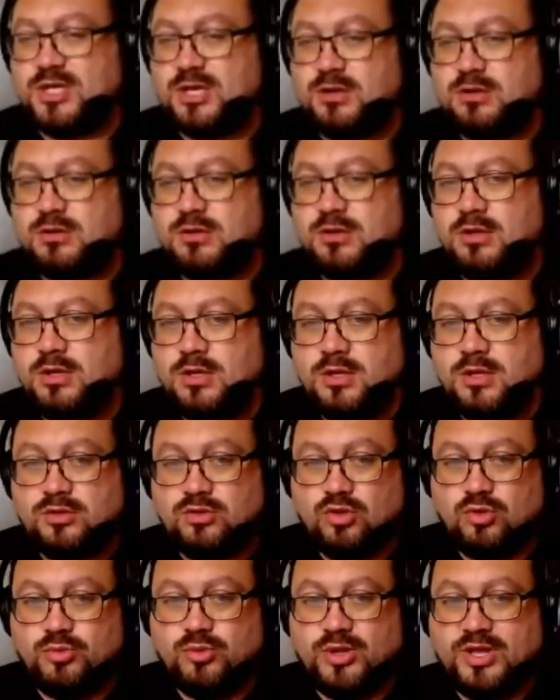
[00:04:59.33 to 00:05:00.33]
da,
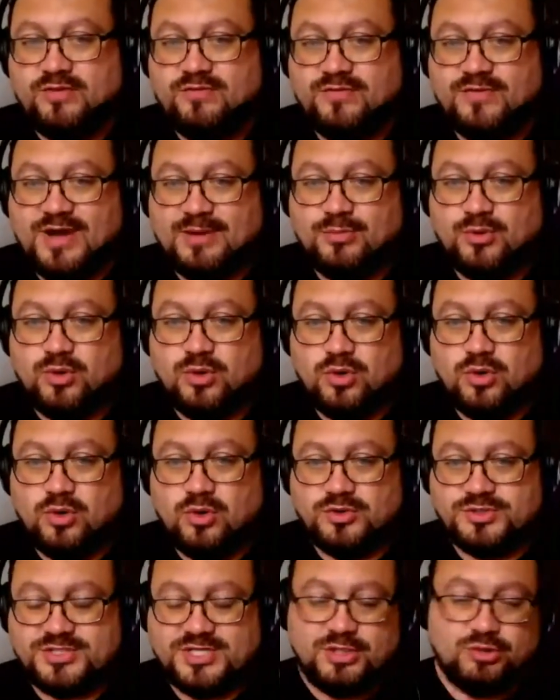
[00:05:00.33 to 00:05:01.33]
dopo che
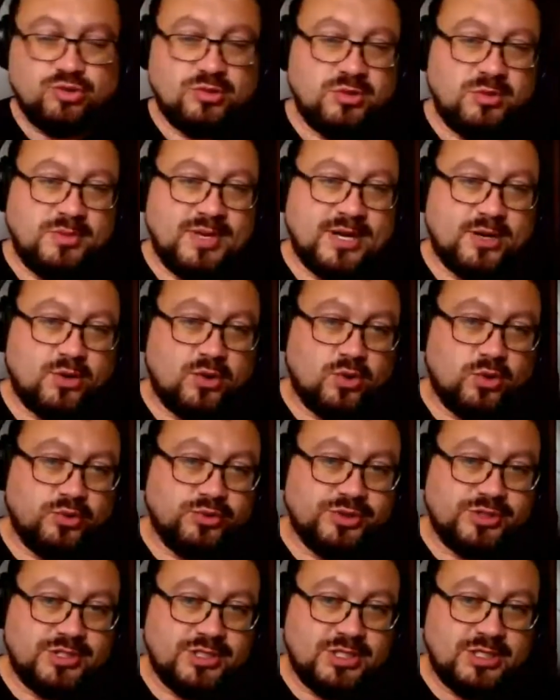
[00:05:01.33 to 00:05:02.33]
avevamo scritto i primi
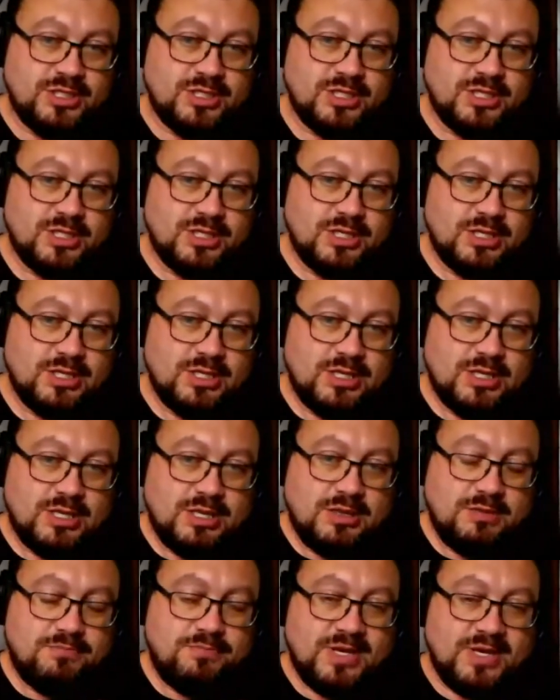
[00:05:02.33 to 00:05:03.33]
racconti,
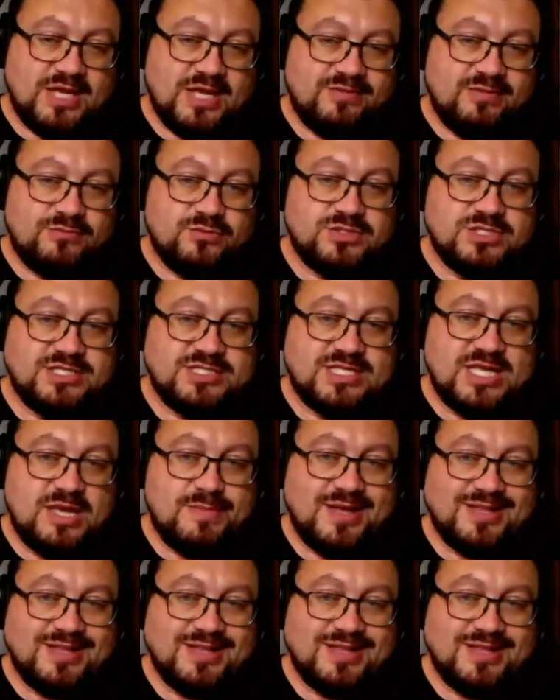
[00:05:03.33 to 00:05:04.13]
perché aveva un sistema a